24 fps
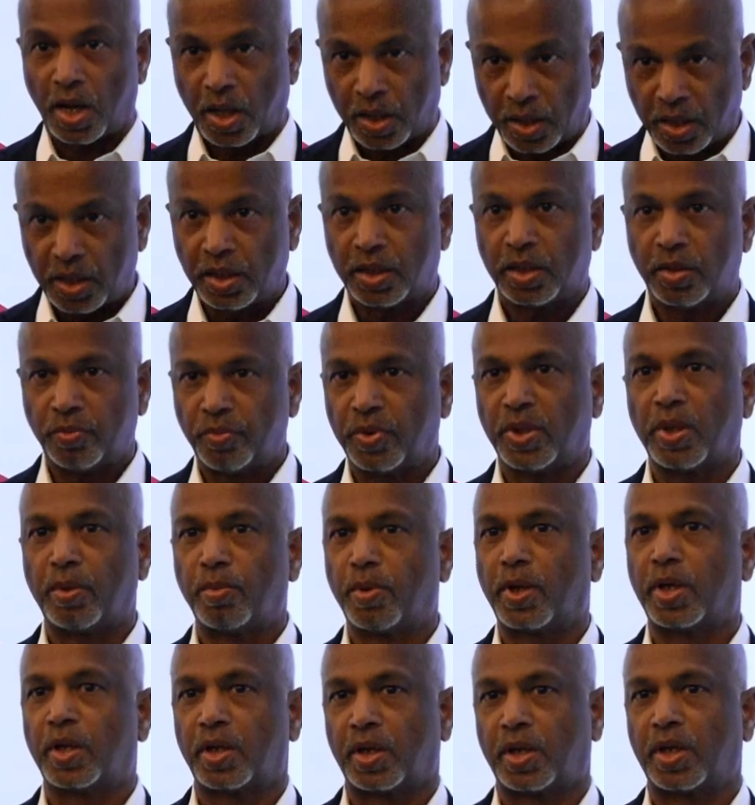அனைத்து
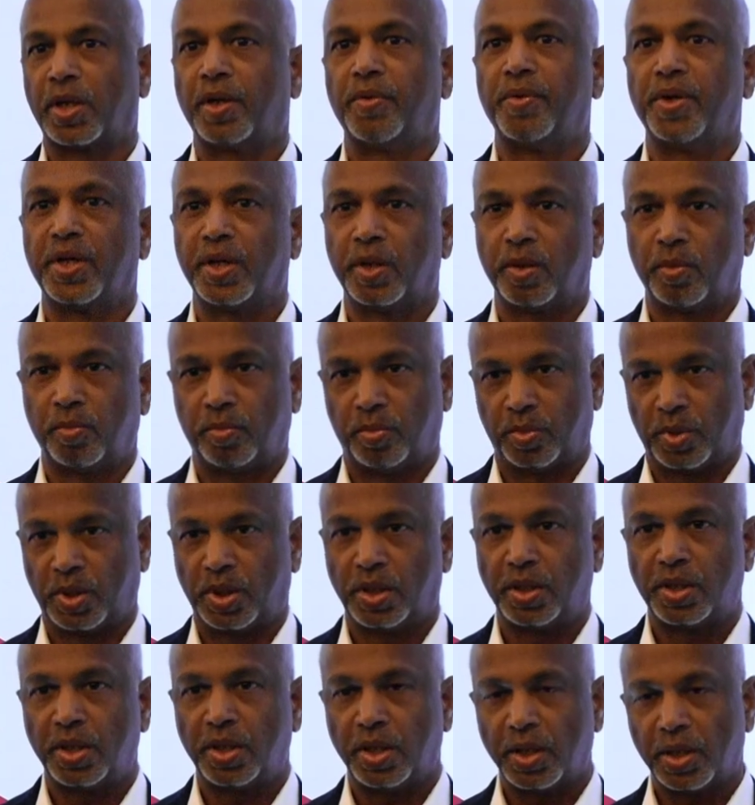விதமான கருவிகளும்
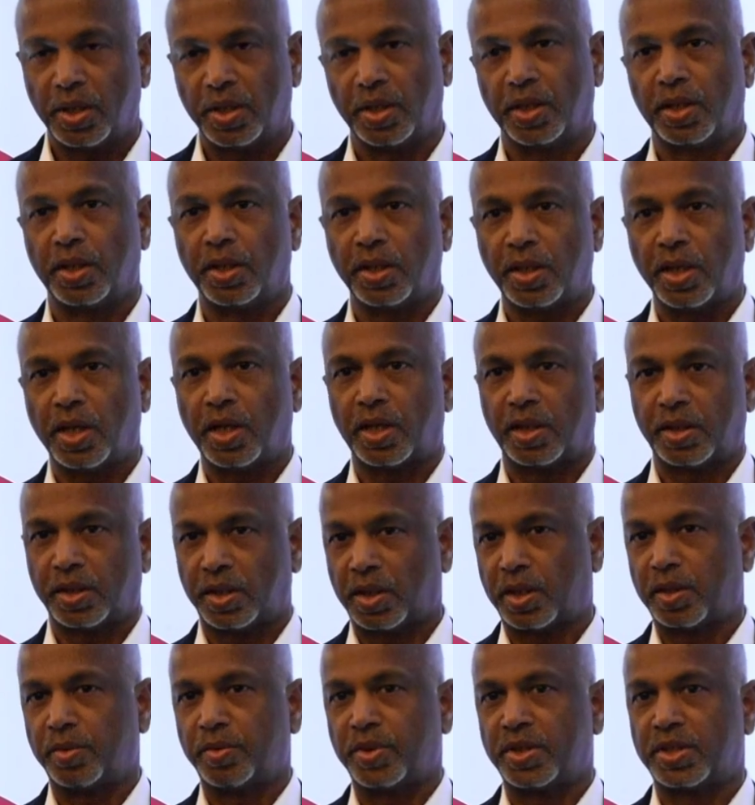இதே இருதய
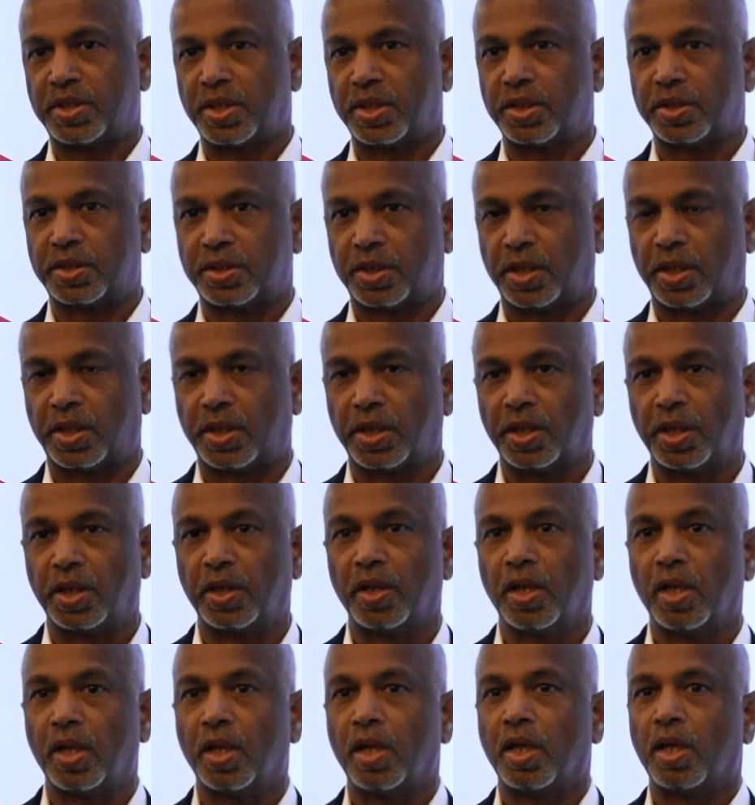அறுவை சிகிச்சைக்கு
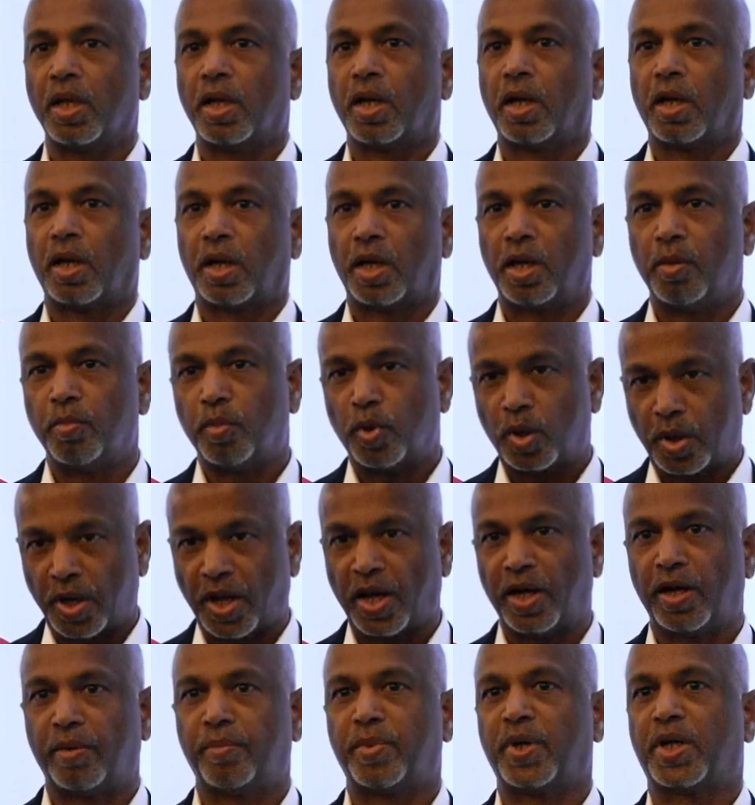
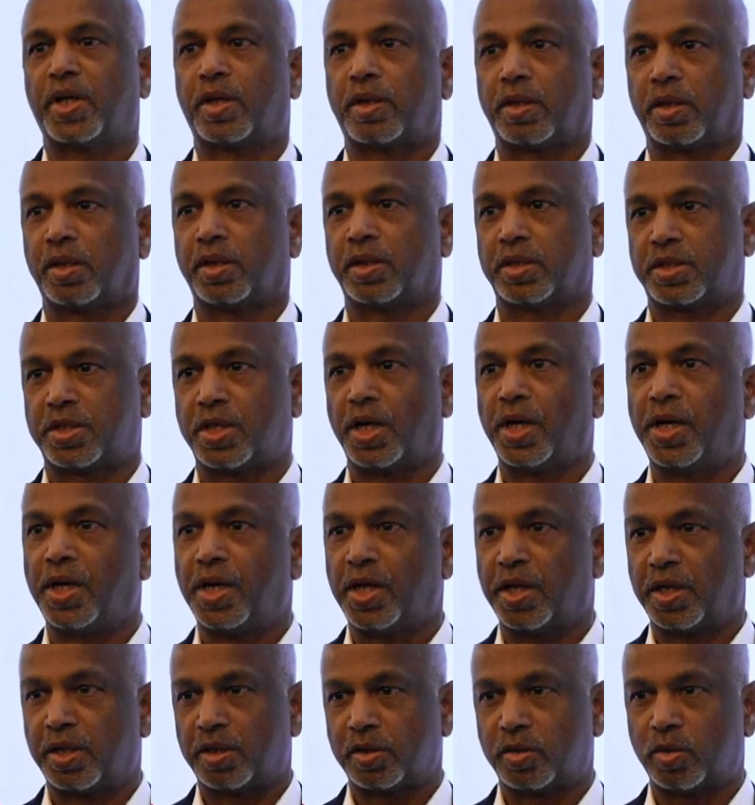ஹீமோடைனமிக் ஸ்டடி
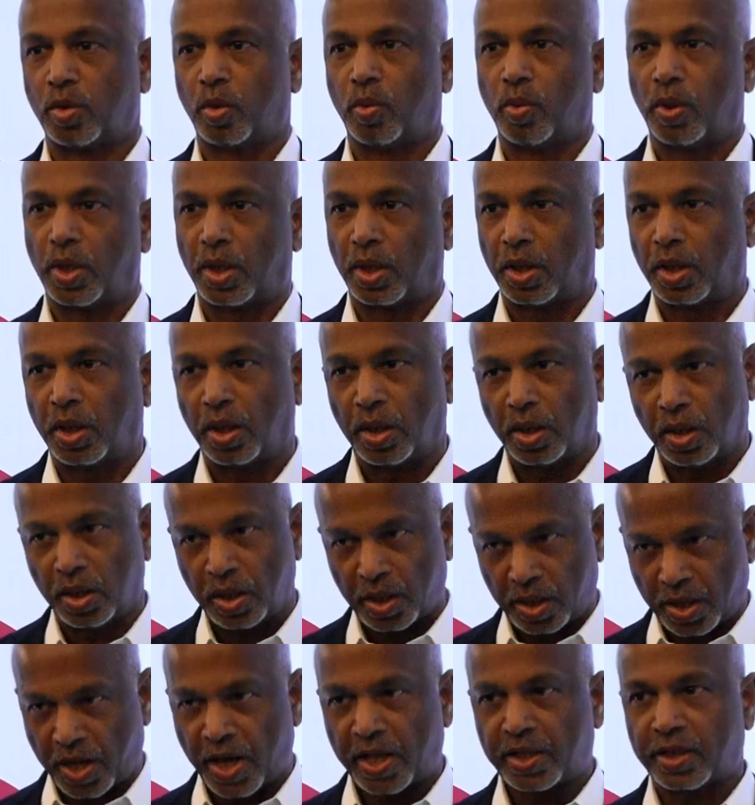என்று சொல்வார்கள்
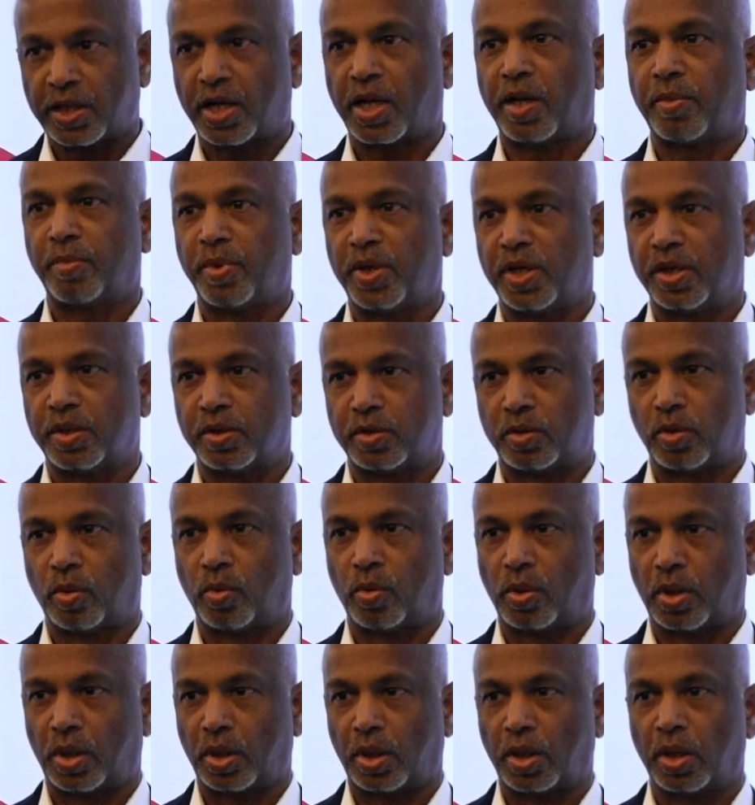கேட்லாப் என்று
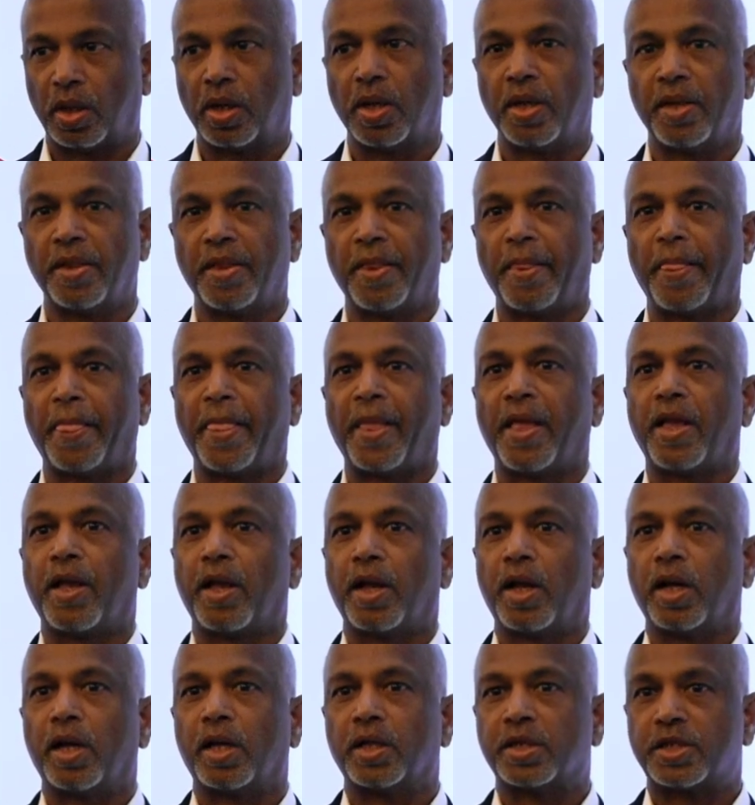சொல்வார்கள்
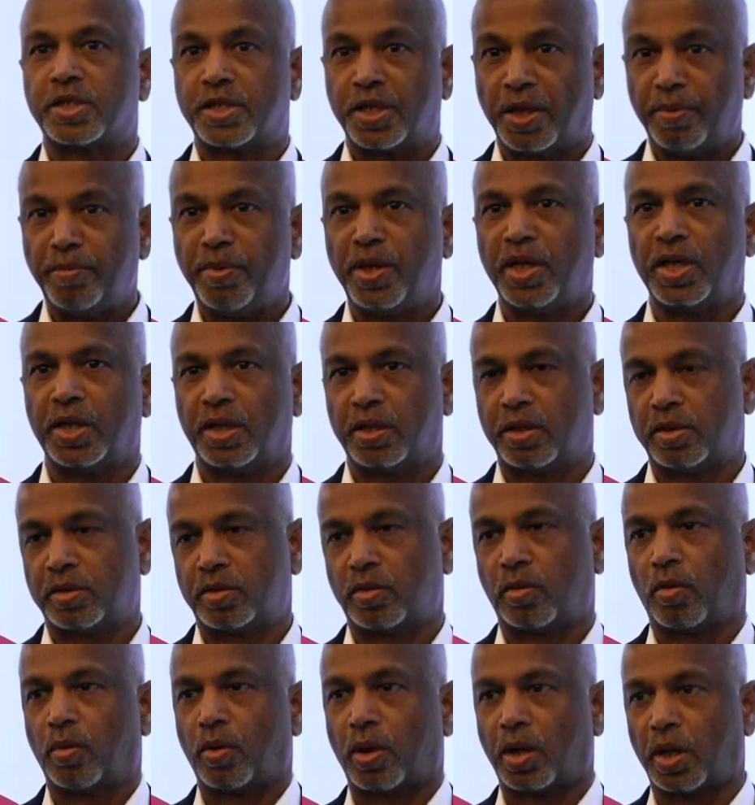ஸ்டெமி என்று
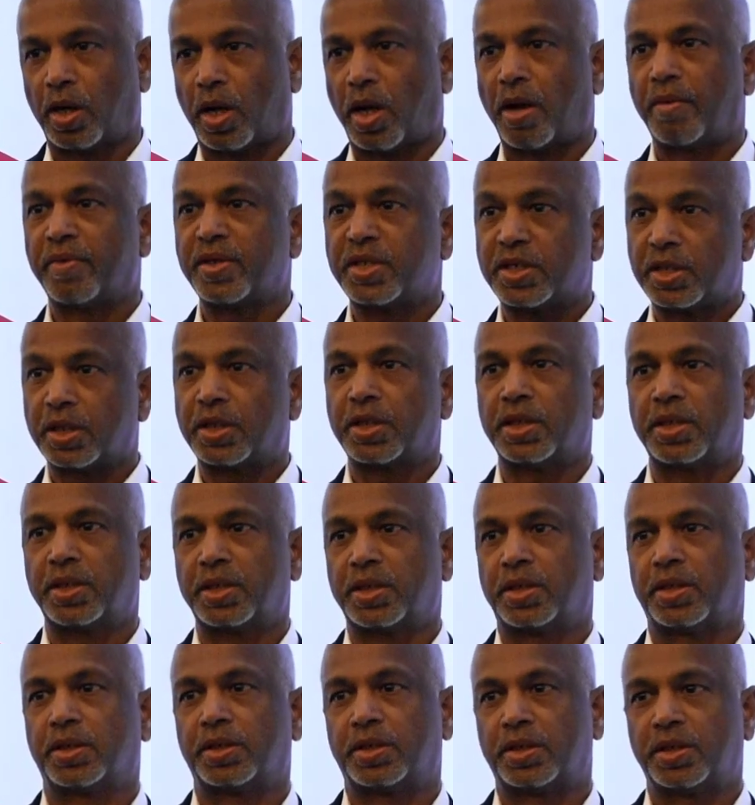சொல்வார்கள் அவசர
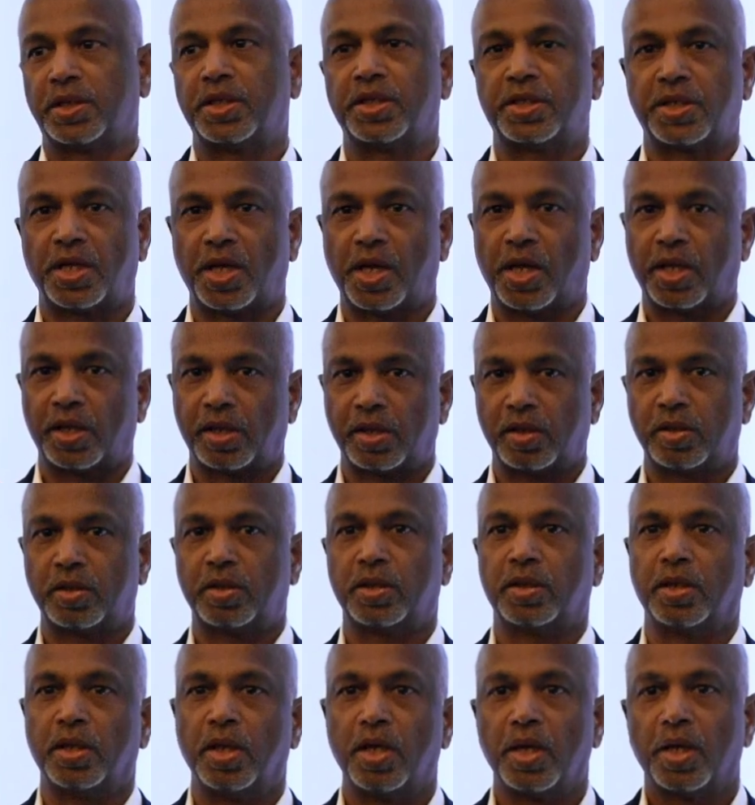சிகிச்சை
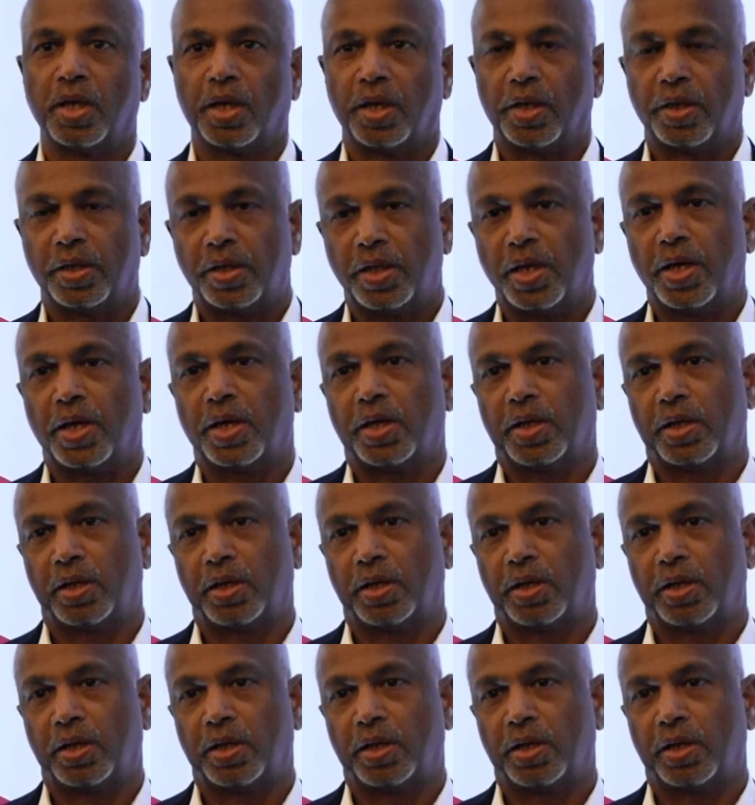அதாவது இருதய